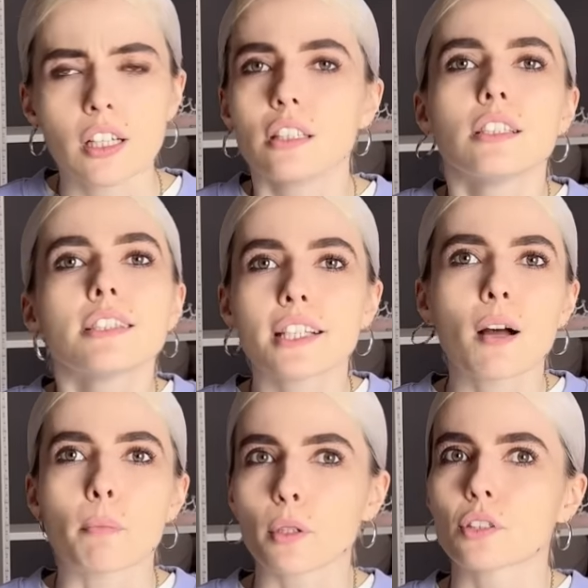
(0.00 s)
Нельзя
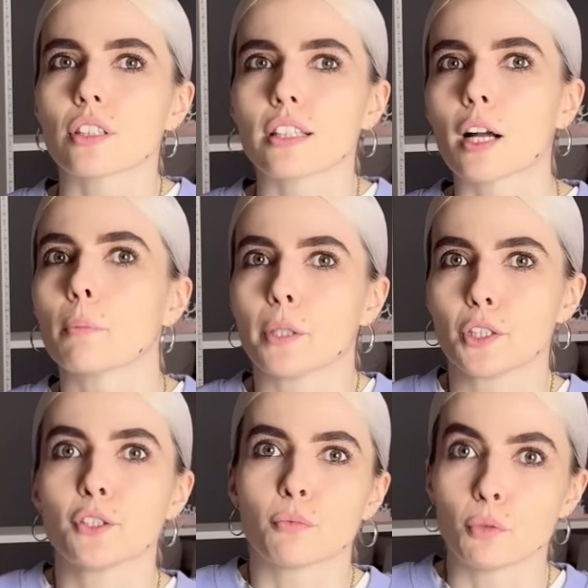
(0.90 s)
просто так
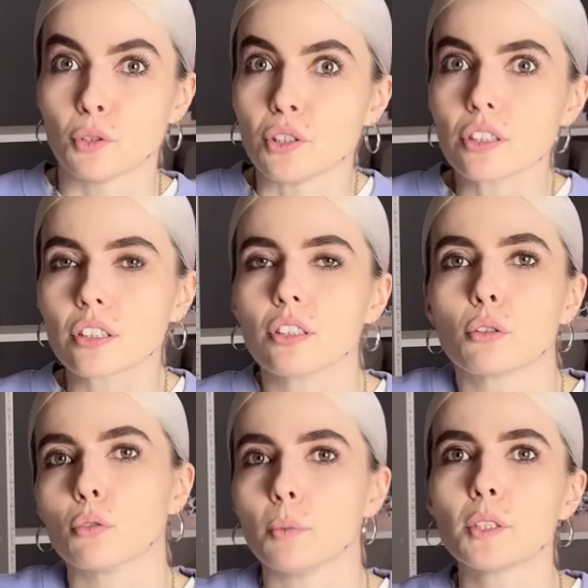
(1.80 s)
прийти в бутик и
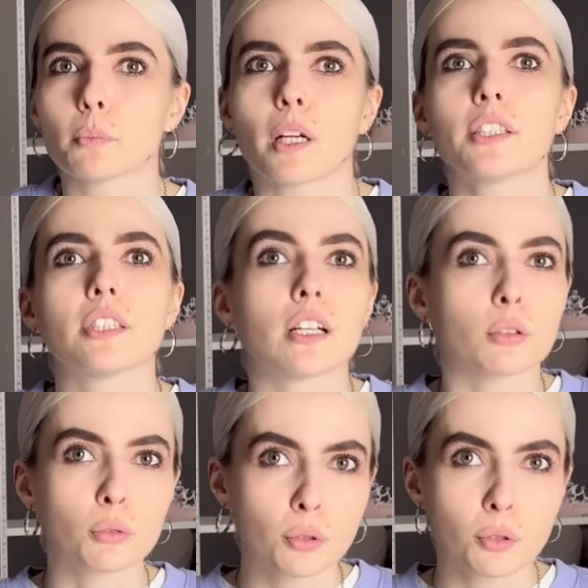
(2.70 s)
купить платье от
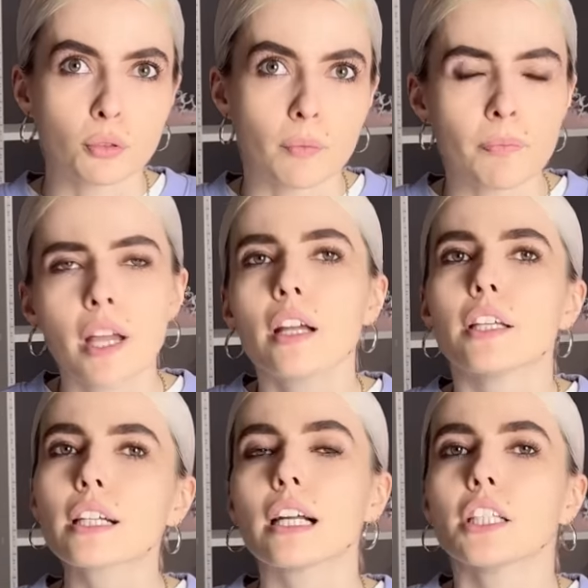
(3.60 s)
кутюр.
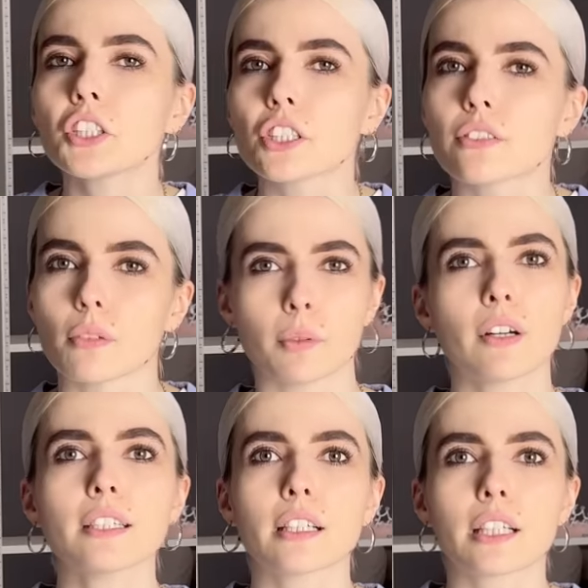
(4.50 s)
Их количество
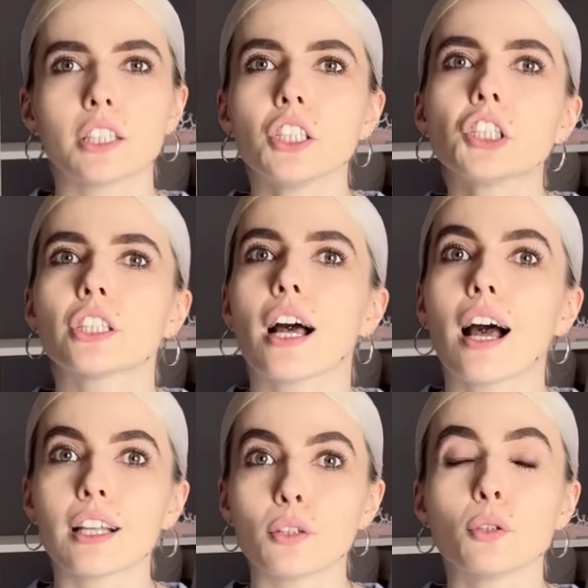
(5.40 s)
бывает ограничено
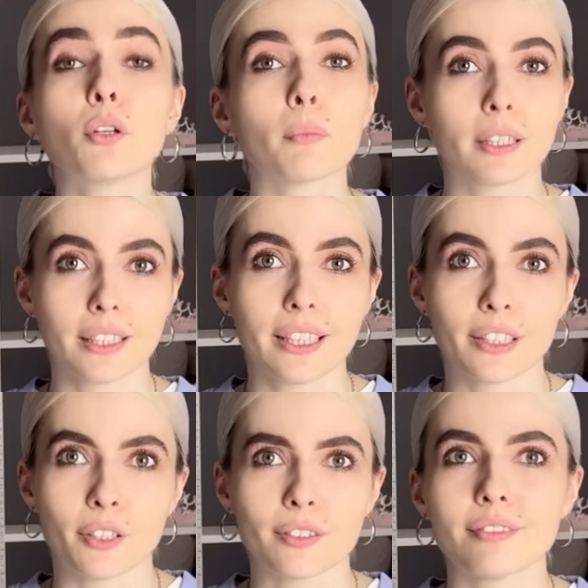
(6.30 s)
одной
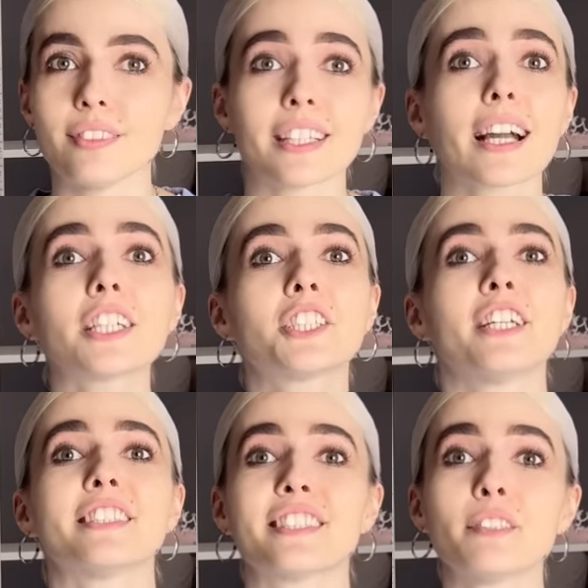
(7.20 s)
моделью. Не
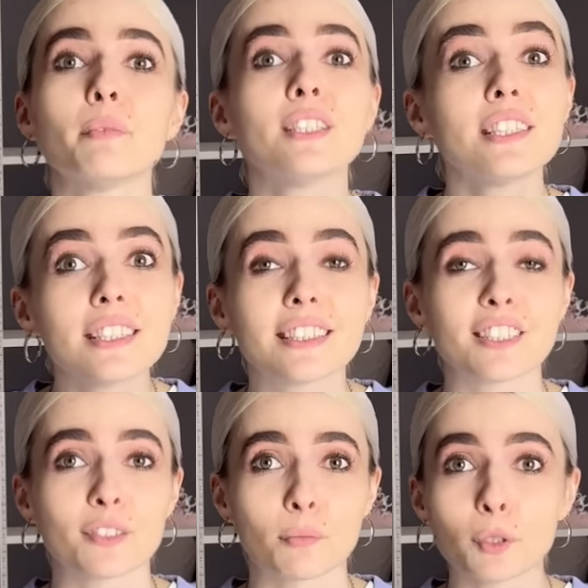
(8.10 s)
каждая
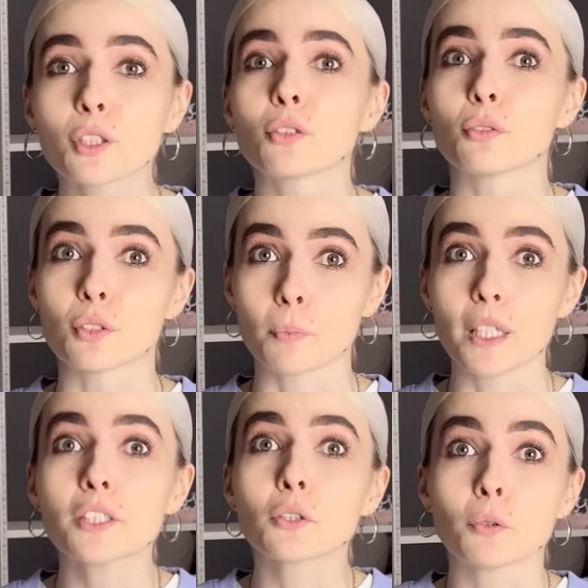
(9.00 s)
знаменитость может
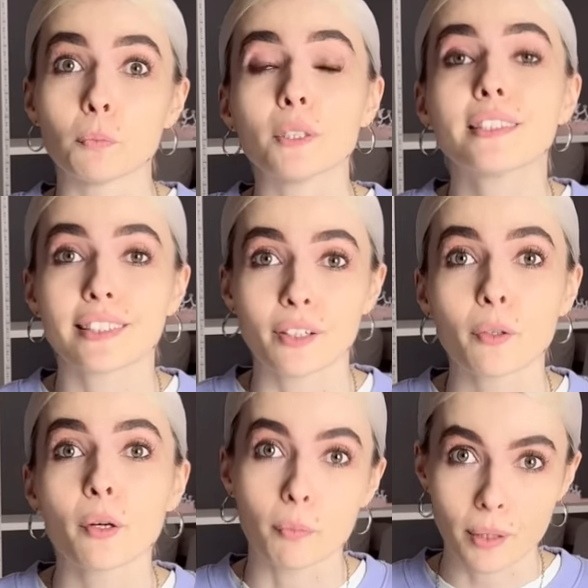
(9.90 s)
успеть купить
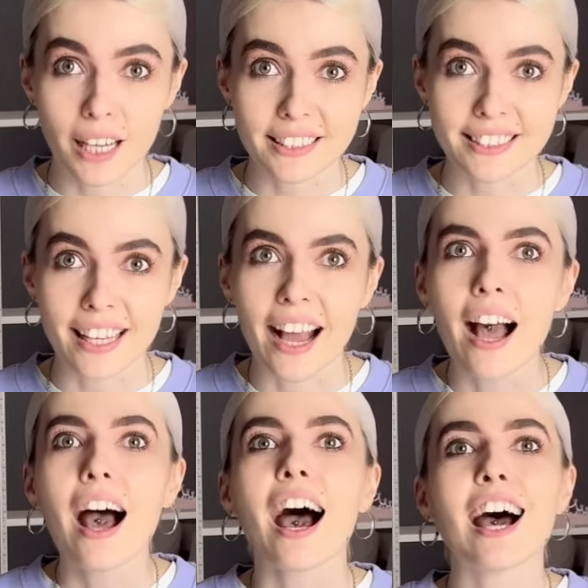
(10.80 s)
такое платье,
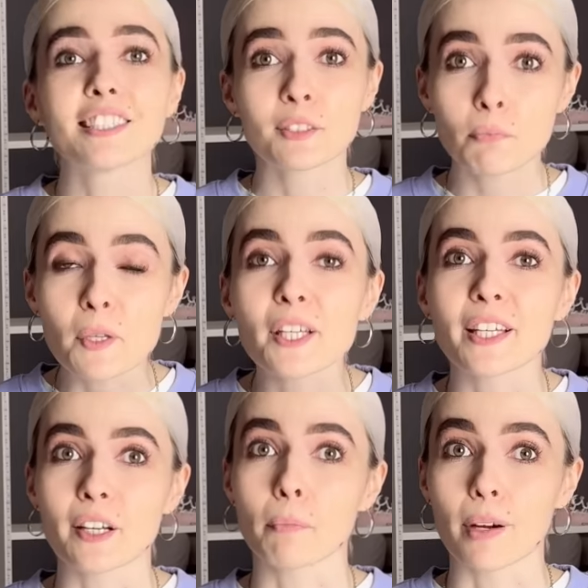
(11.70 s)
а
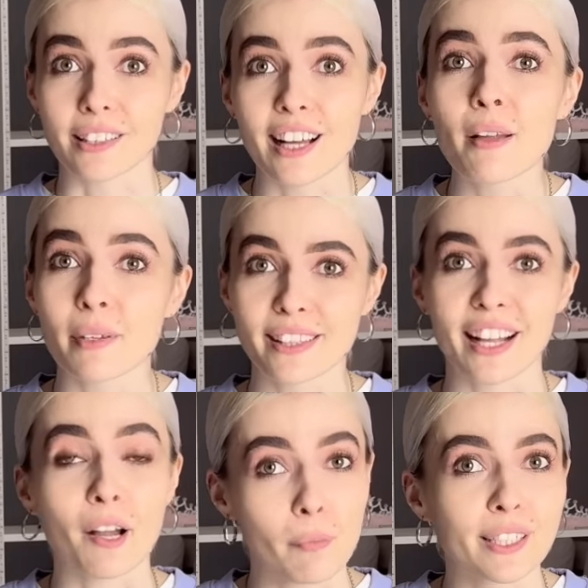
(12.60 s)
спикер парламента
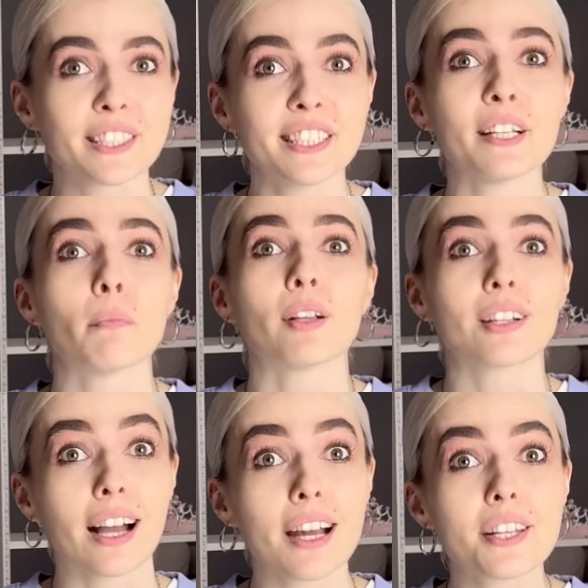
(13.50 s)

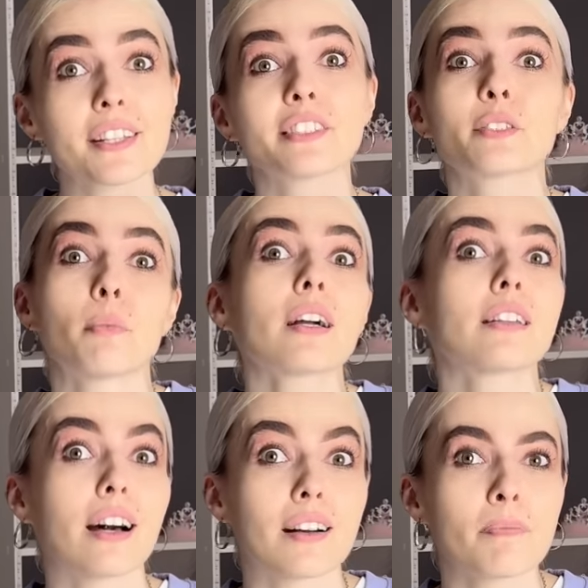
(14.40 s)
Кабардино-Балкарии
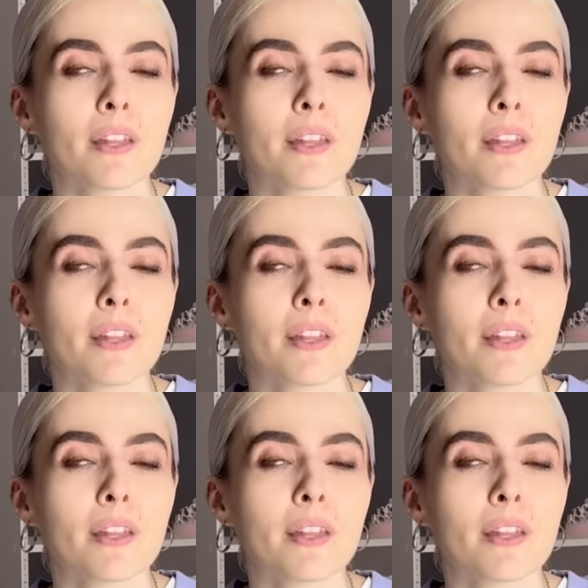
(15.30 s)
смогла.